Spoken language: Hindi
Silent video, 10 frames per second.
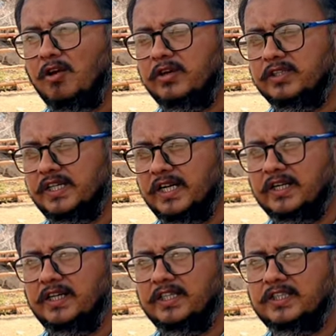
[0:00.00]
और ये
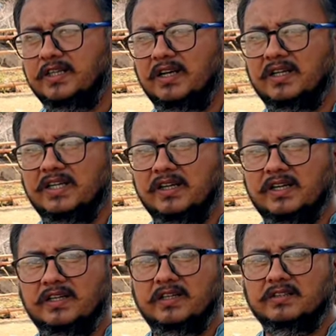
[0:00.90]
कंडीशन आ गई है कि
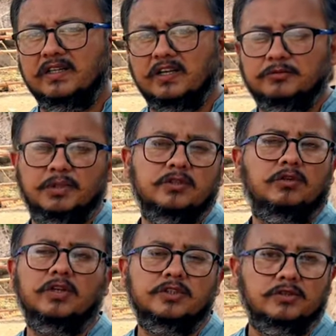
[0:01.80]
इनका सांस बंद
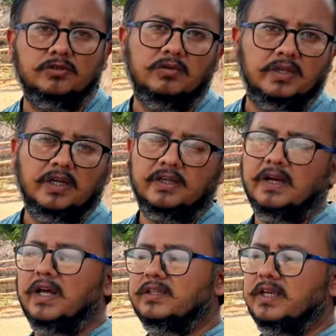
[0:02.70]
होना शुरू हो गया
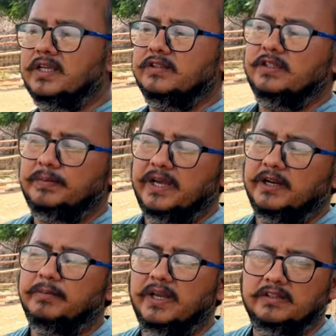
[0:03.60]
रात के किसी पैर
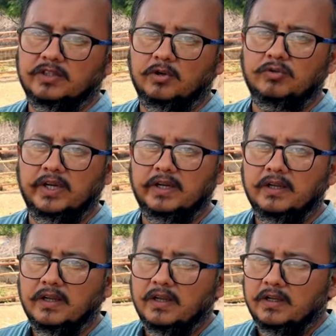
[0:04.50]
में ऐसा हुआ है
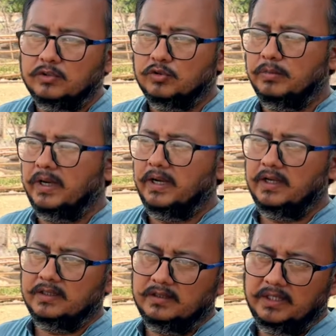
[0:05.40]

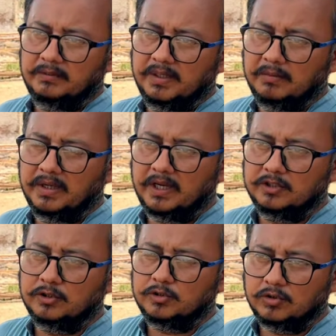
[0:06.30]
सुबह दिन में हमारा
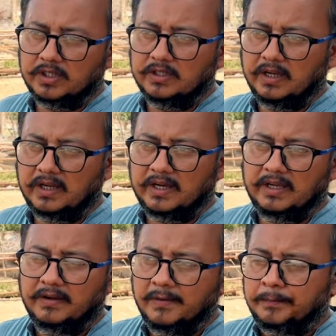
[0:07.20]
जो चौकीदार है
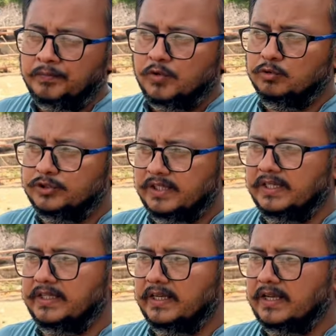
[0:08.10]
उसने
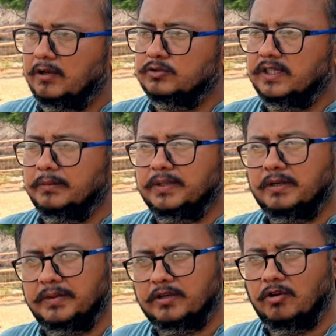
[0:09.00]
देखा उसने फिर
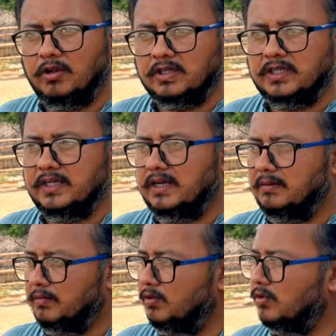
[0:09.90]
हमें कॉल की है
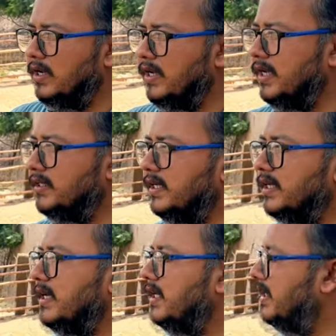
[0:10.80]
हम लोग आए हैं देखे हैं